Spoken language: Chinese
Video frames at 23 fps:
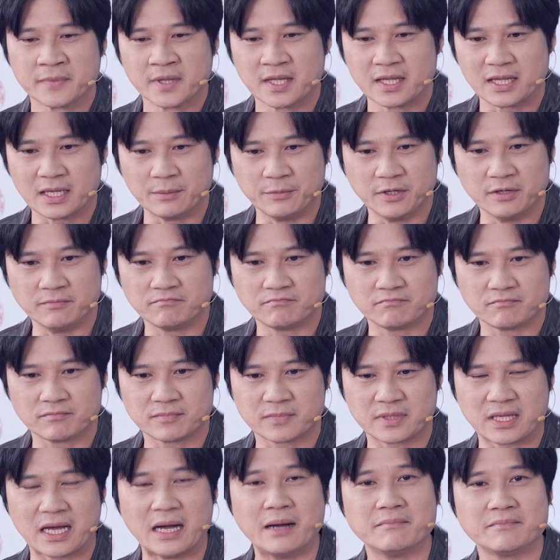那么
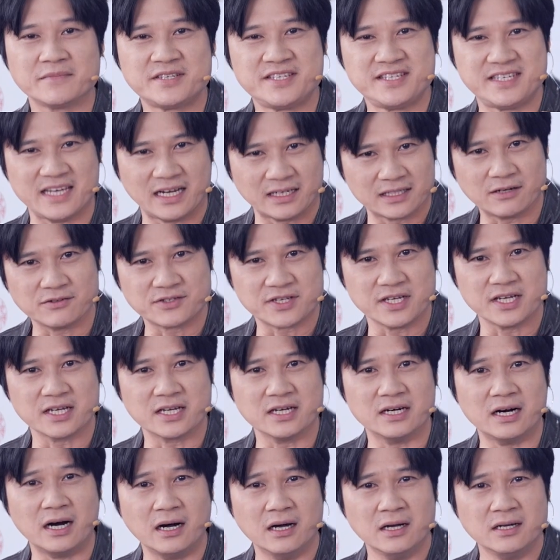他想到这个、
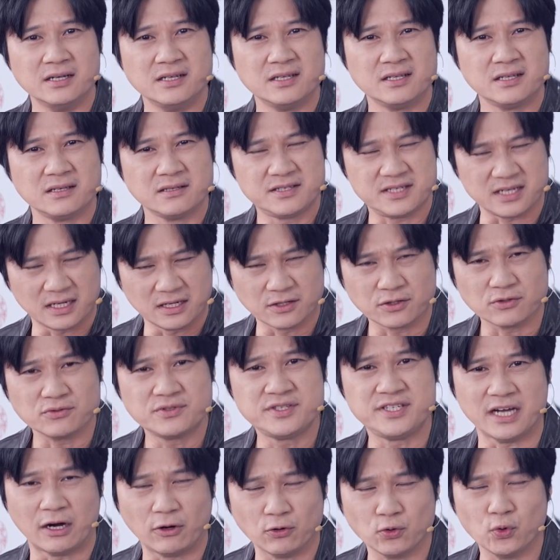啊，想的都
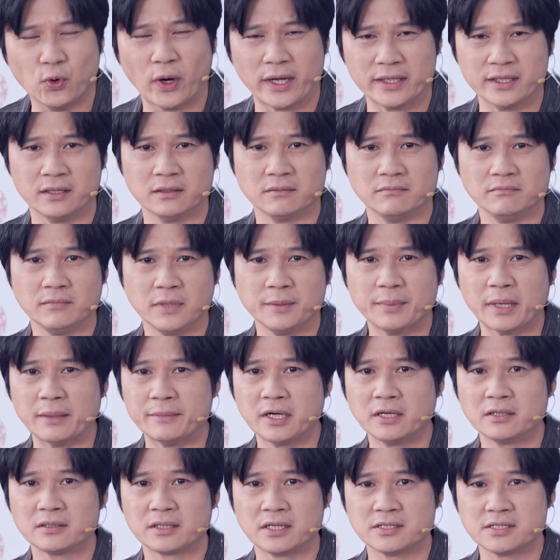脚软了、啊，明白
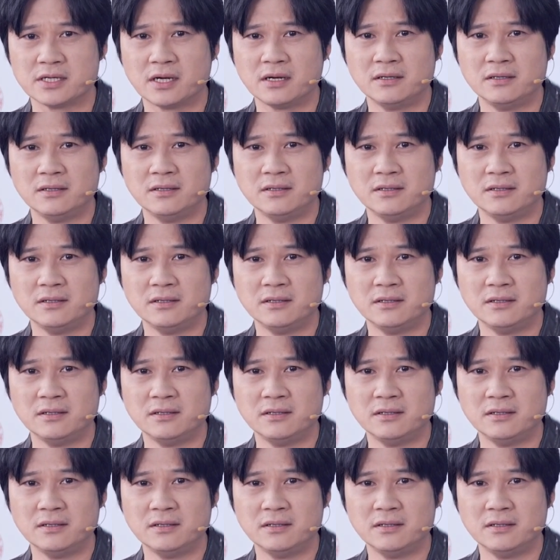吗？大家？